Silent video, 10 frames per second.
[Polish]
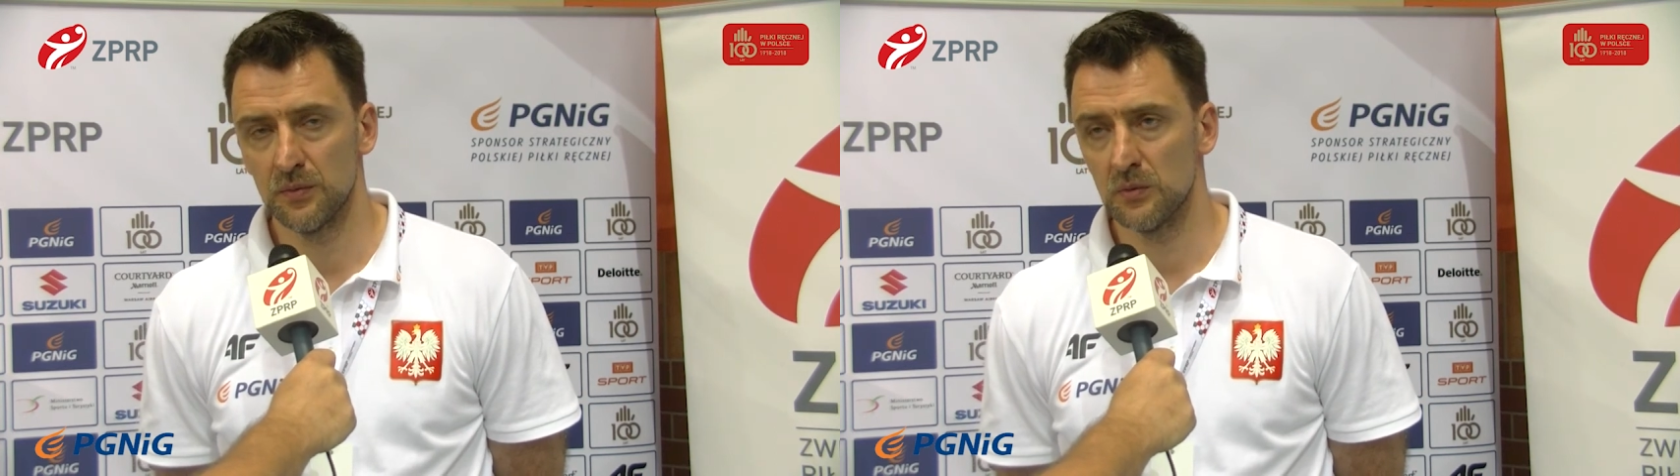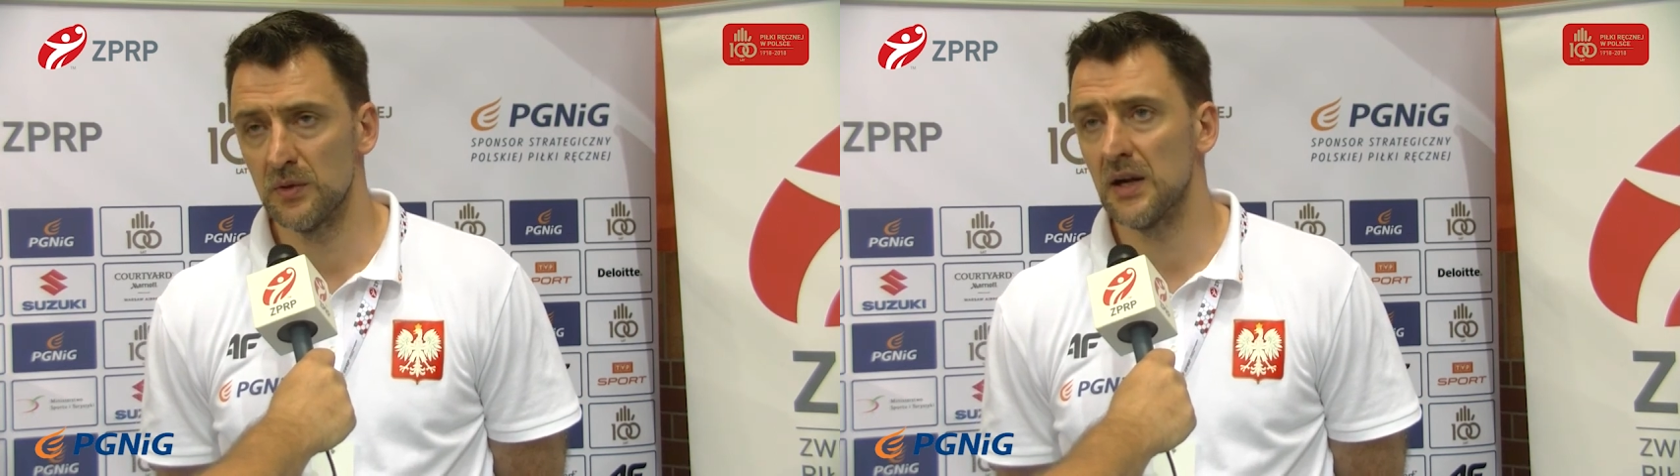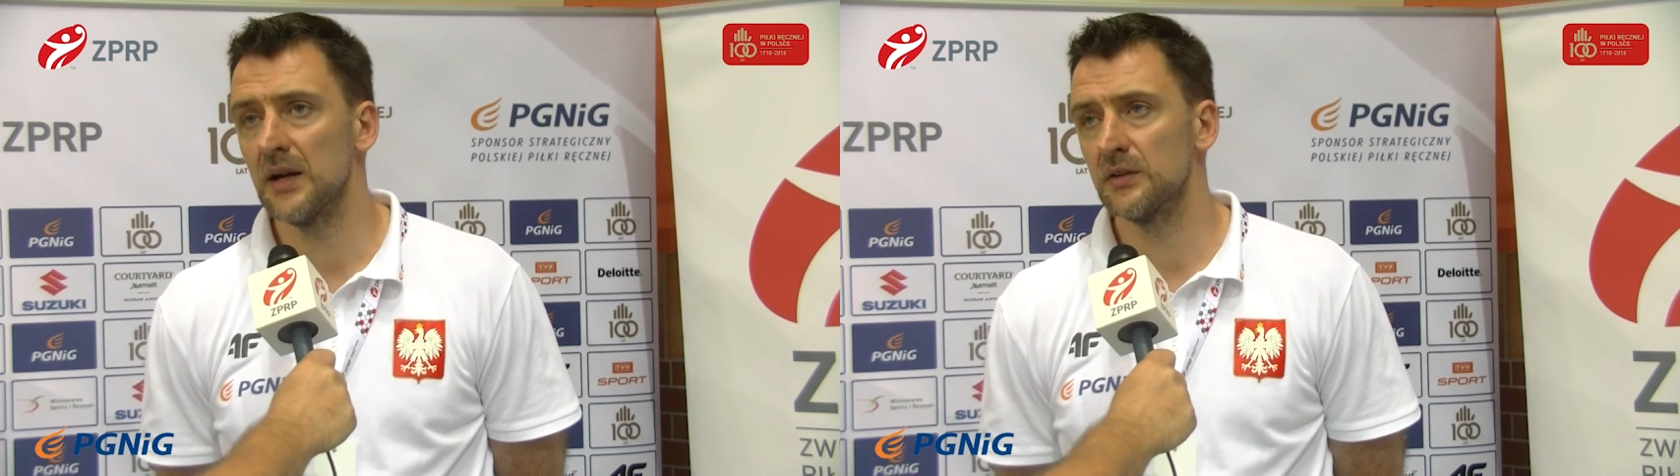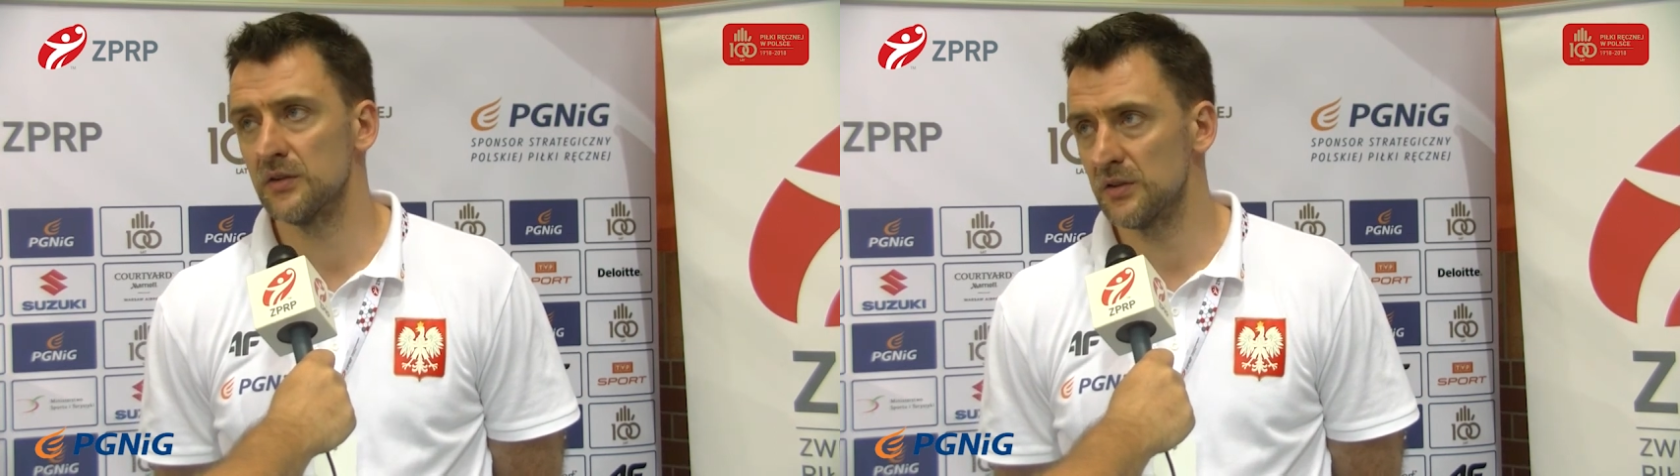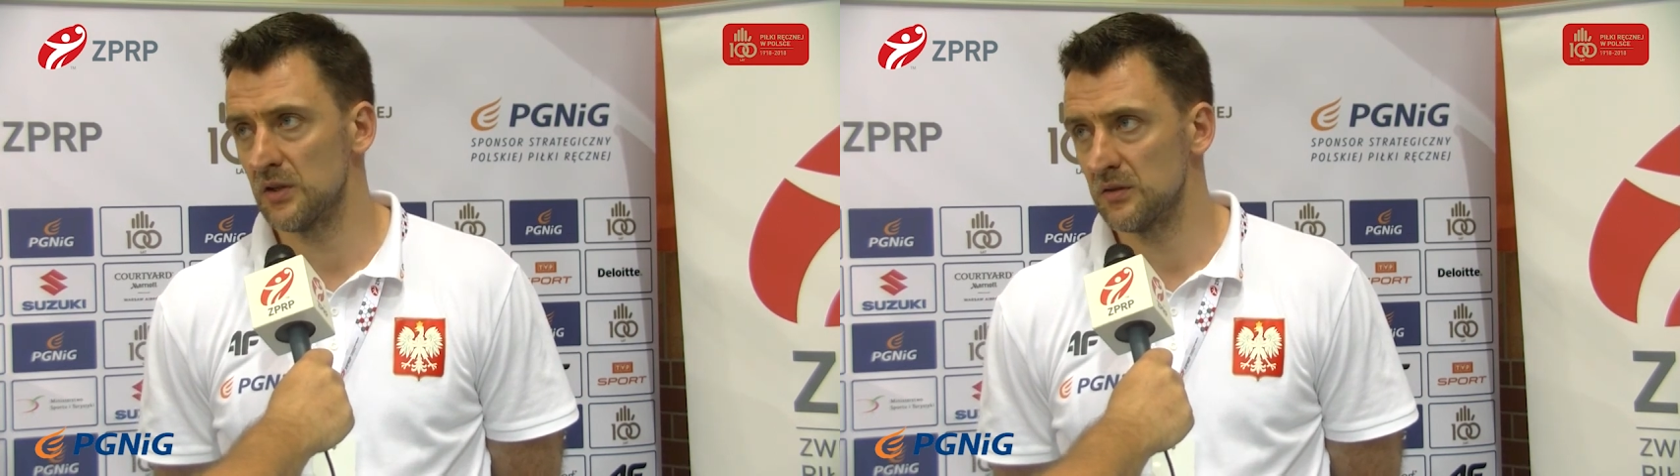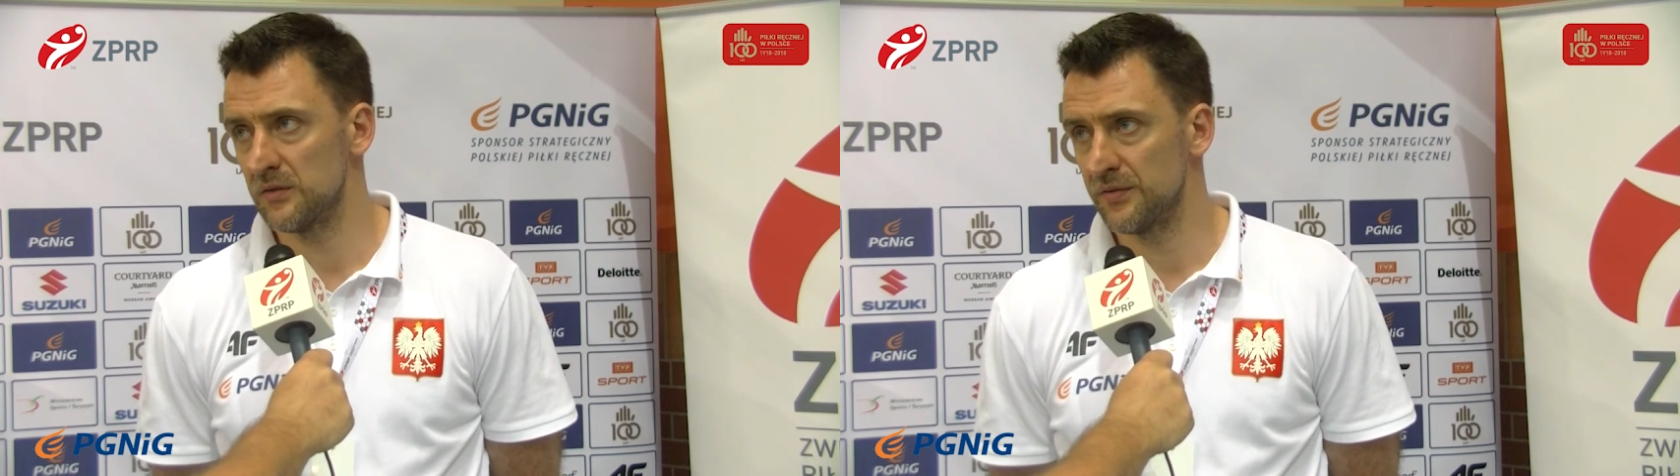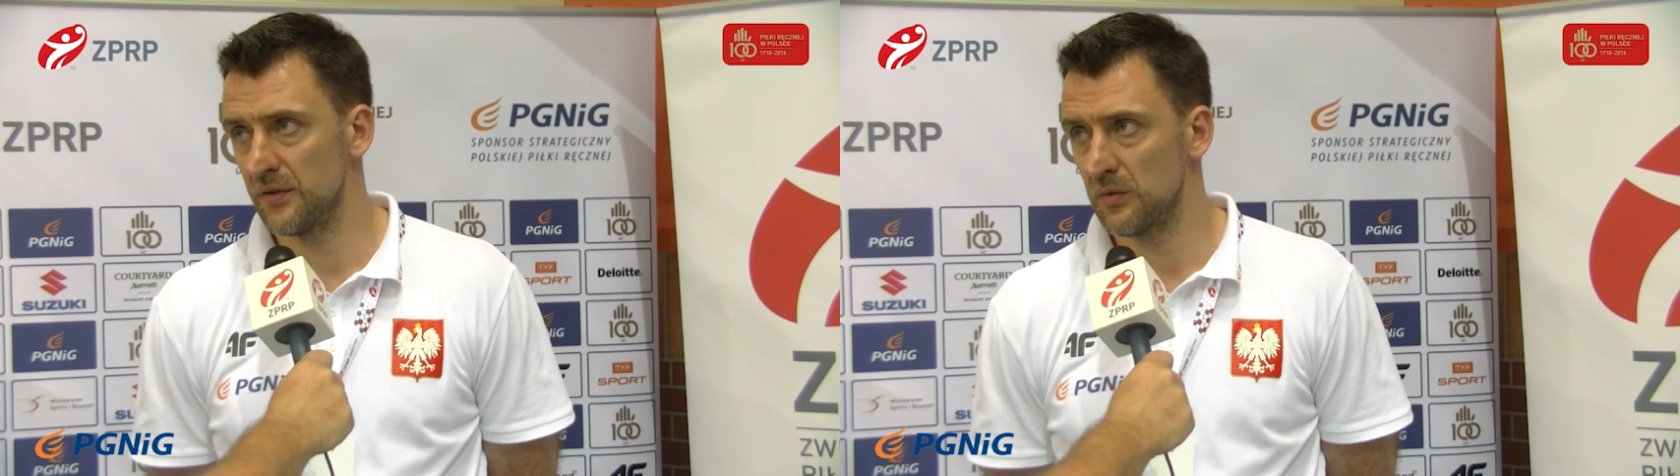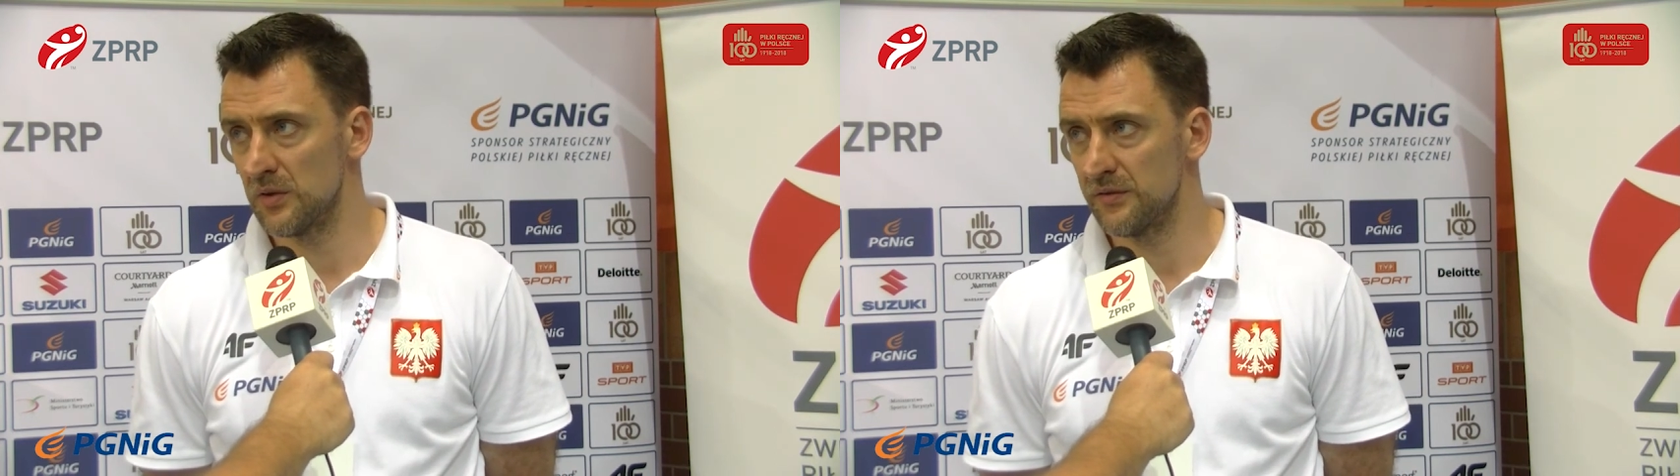próby grania troszeczkę w
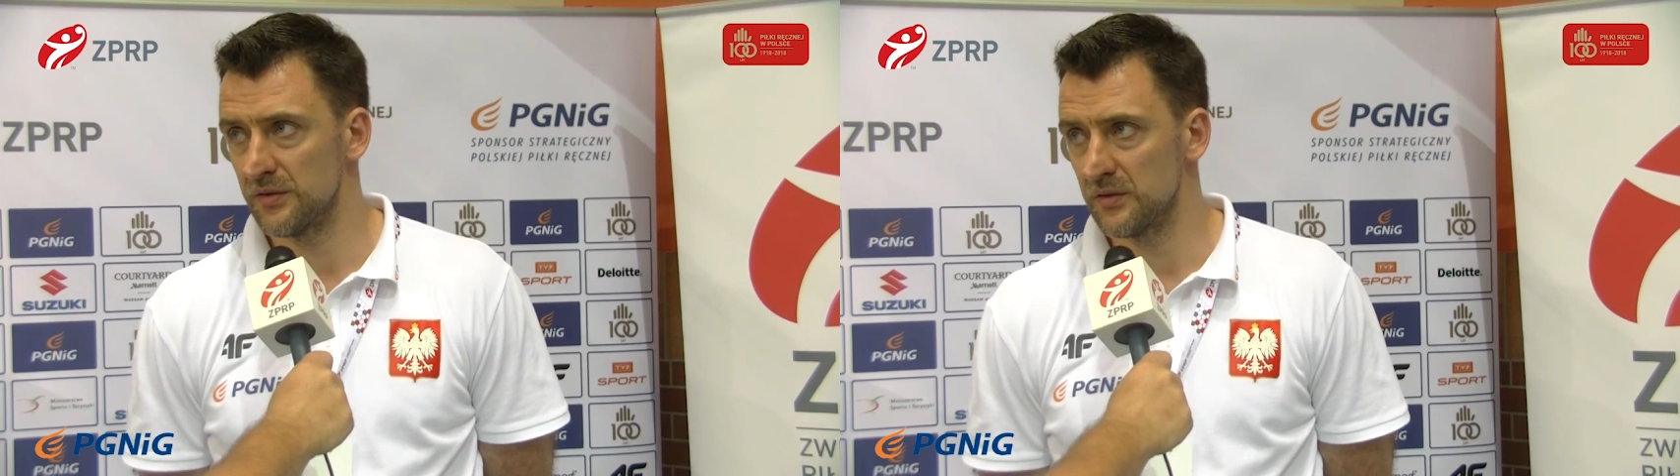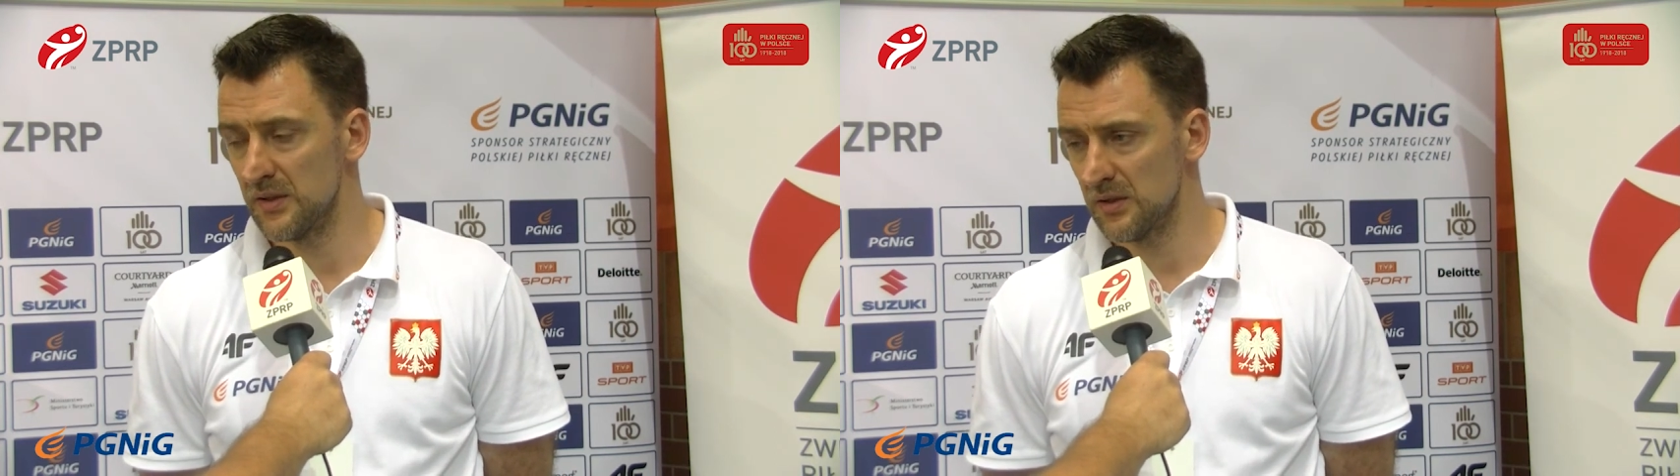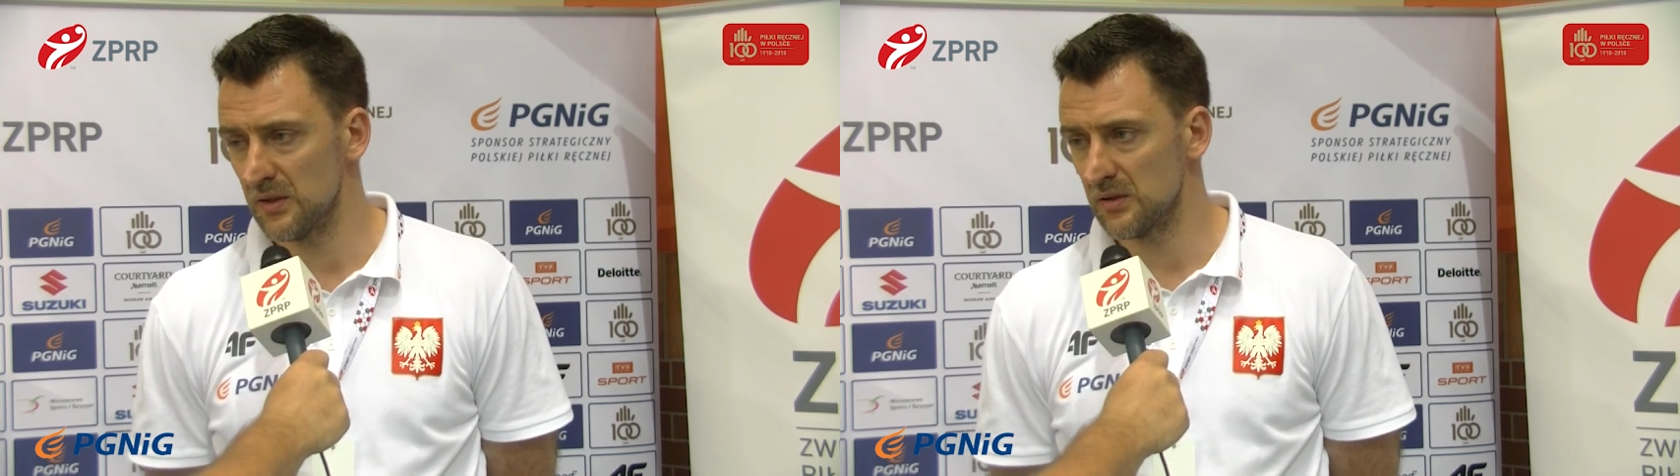obronie wysuniętej,